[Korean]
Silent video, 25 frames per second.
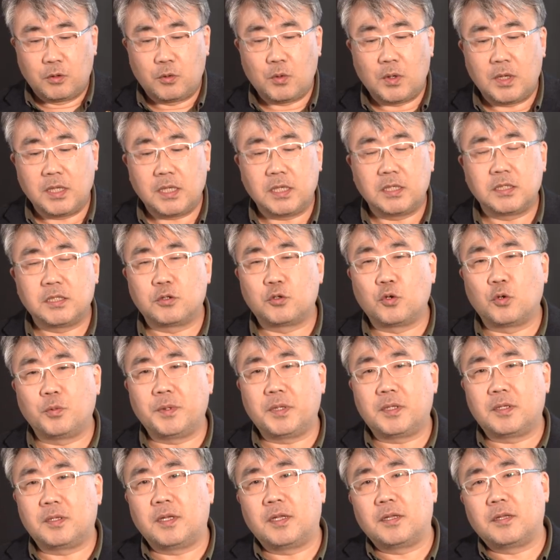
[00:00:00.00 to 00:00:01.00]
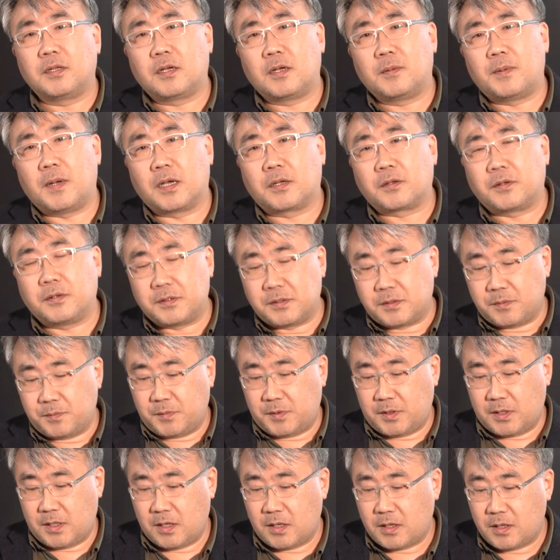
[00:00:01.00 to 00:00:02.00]
또 하나 이제 소비 트렌드가
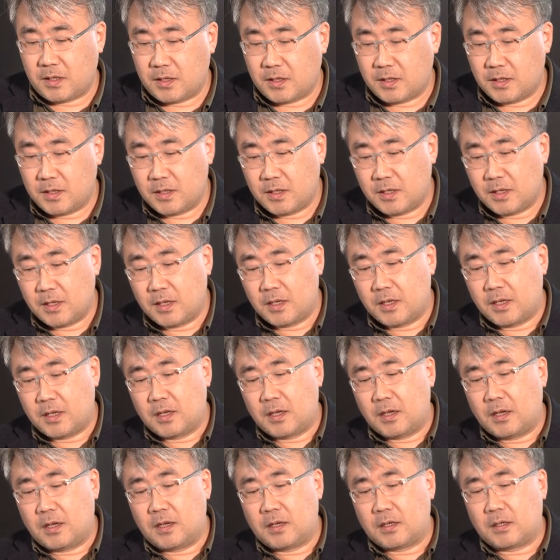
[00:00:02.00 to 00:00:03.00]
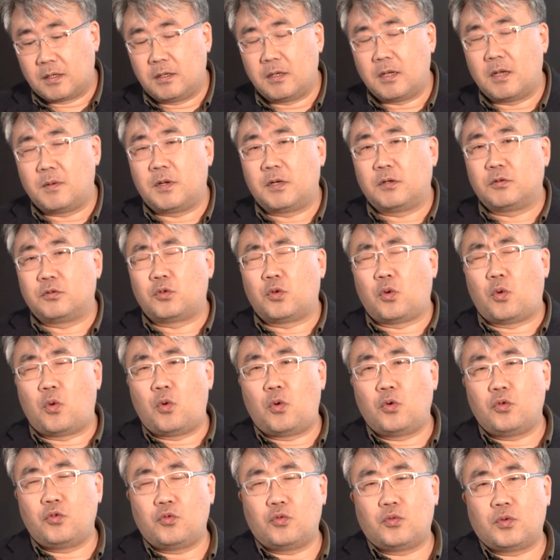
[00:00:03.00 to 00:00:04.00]
바뀌었습니다. 그야말로
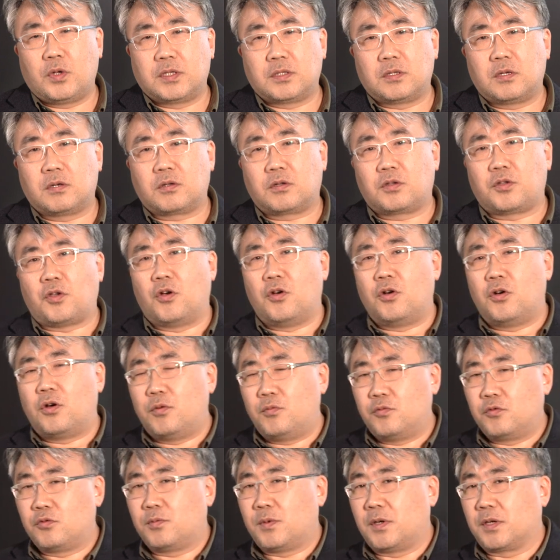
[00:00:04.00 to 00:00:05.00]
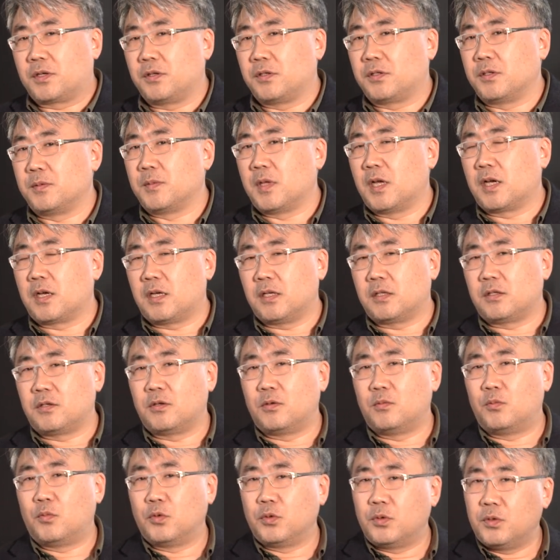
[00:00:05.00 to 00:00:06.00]
소유에서 경험으로 바뀌었습니다.
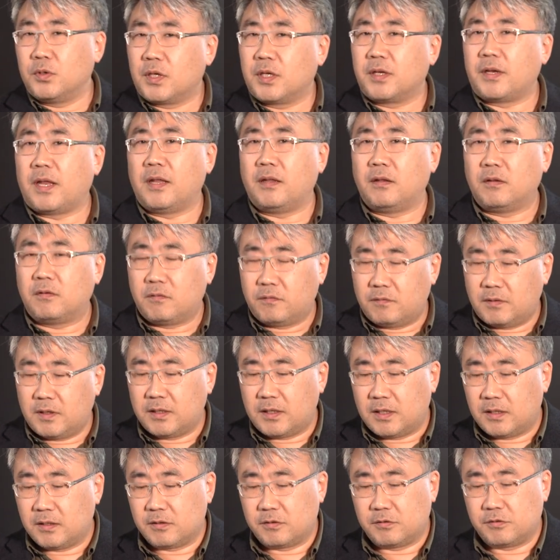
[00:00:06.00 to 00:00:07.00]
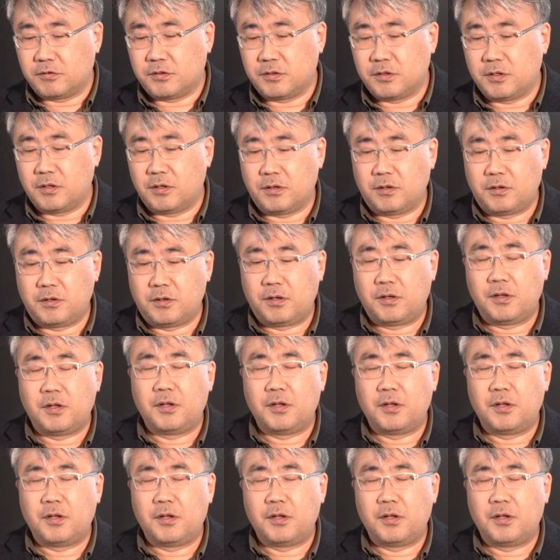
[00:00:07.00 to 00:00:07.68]
아까처럼 모든 게 렌트화되는 거죠.